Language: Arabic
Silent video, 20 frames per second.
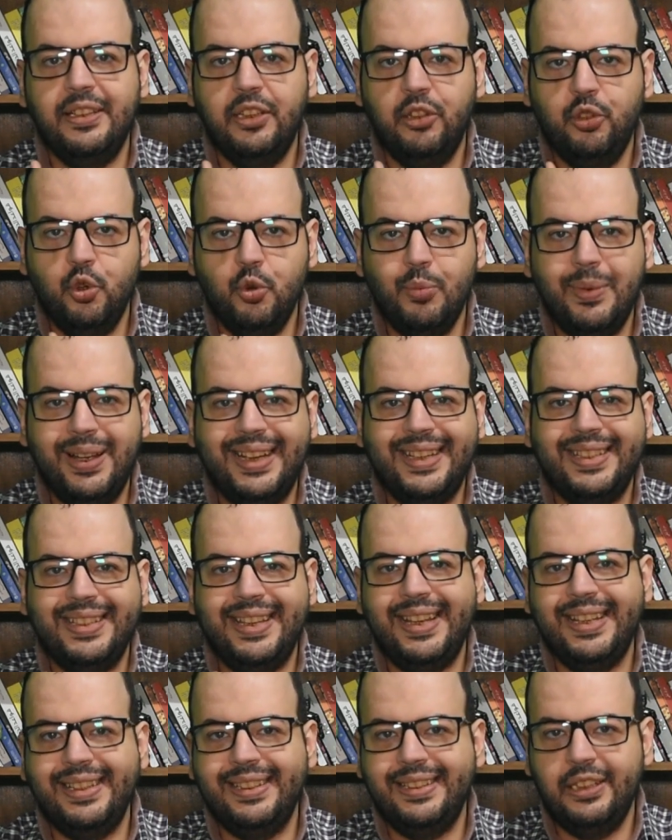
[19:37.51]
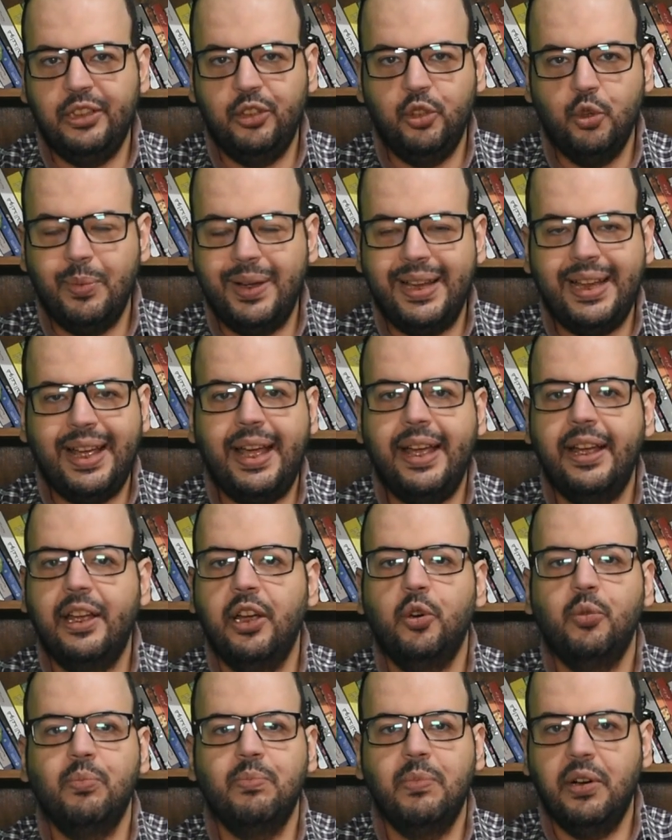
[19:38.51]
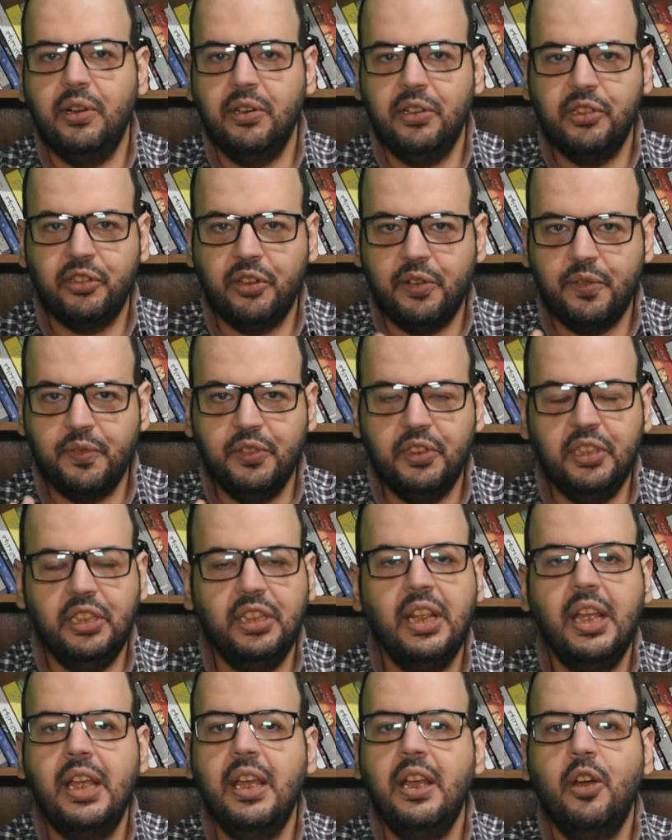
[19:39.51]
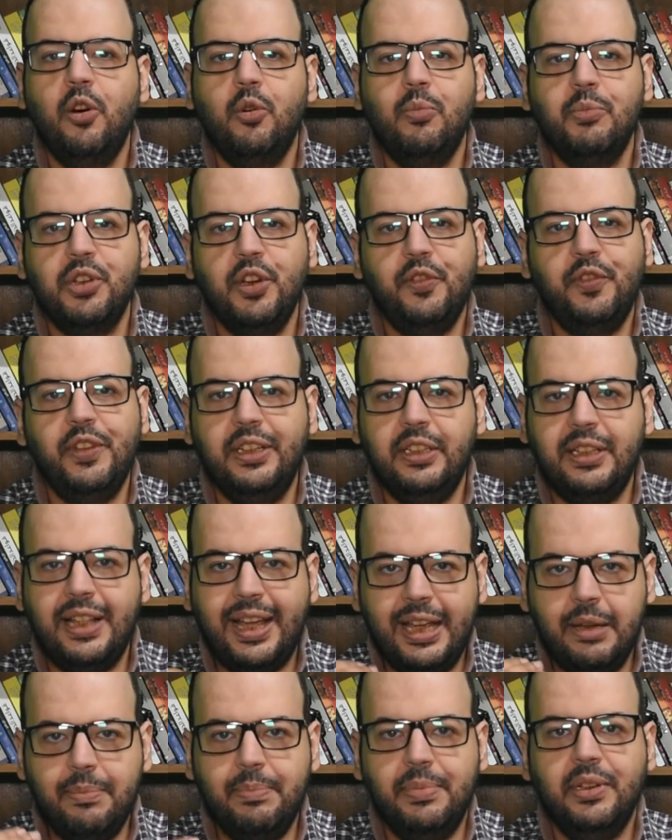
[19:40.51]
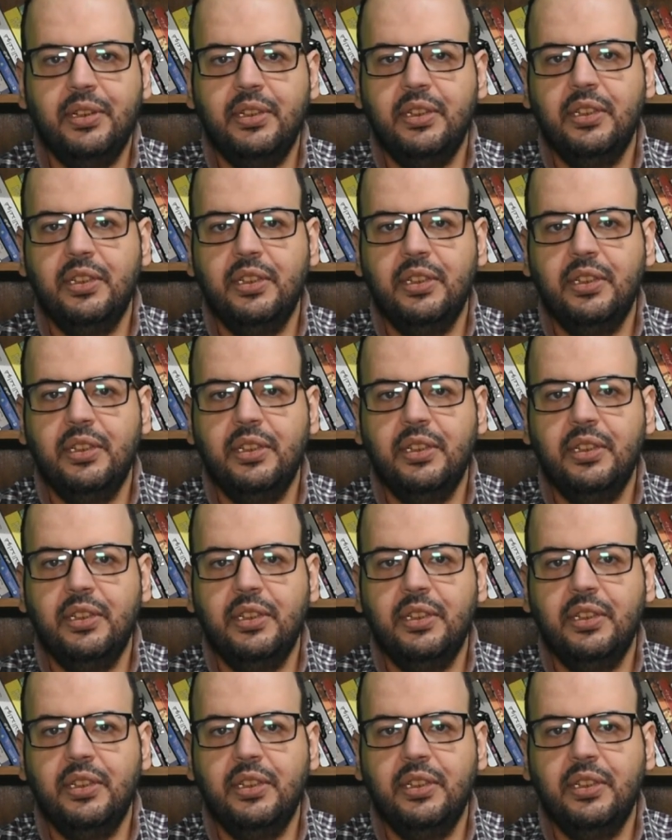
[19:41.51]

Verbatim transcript: تديهم اجازات تديهم اي حاجه هم خلاص رافضين هم شايفين ان ده عبء